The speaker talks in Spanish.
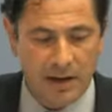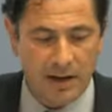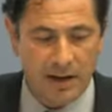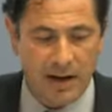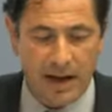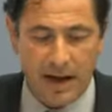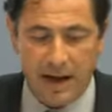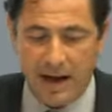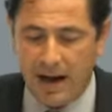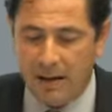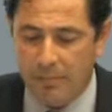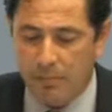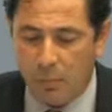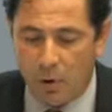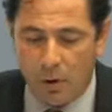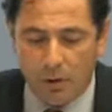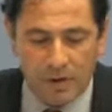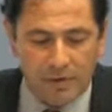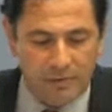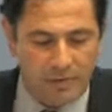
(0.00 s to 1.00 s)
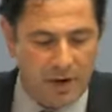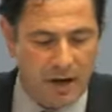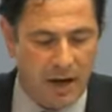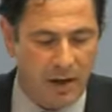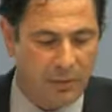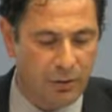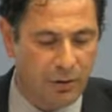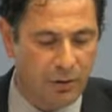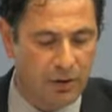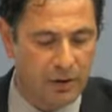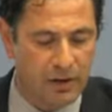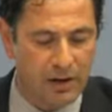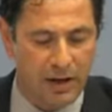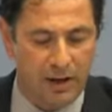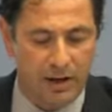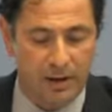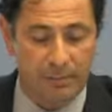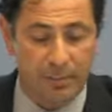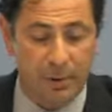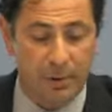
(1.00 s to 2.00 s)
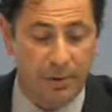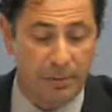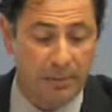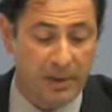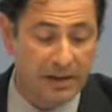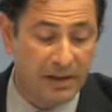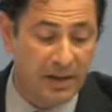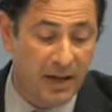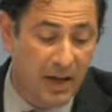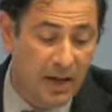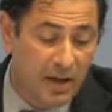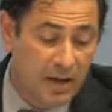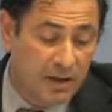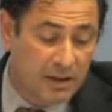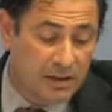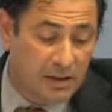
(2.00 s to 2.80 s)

la gran modificación y la gran problemática.